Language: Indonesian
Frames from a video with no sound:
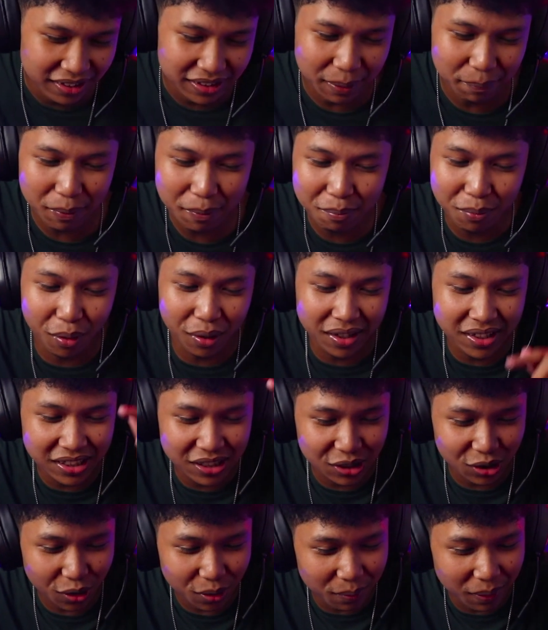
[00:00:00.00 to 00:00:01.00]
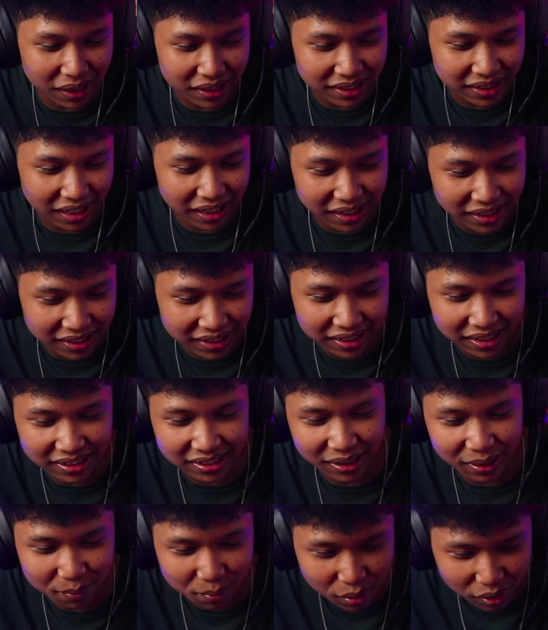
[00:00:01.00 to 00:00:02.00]
Tapi boleh dicoba nih kayak gini
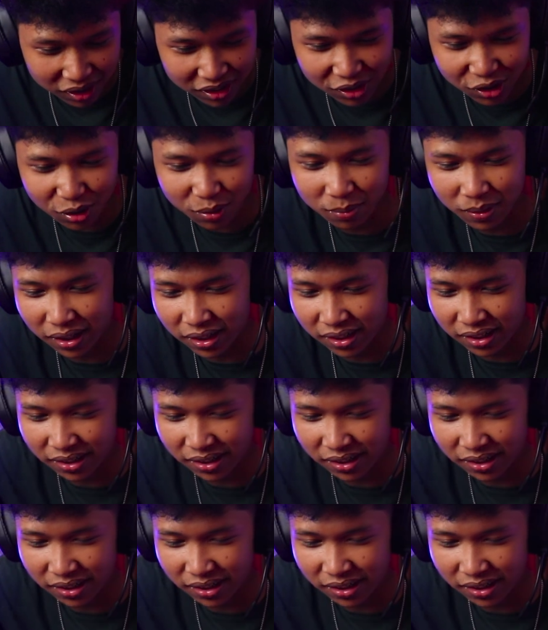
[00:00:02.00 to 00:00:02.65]
guys ya, boleh coba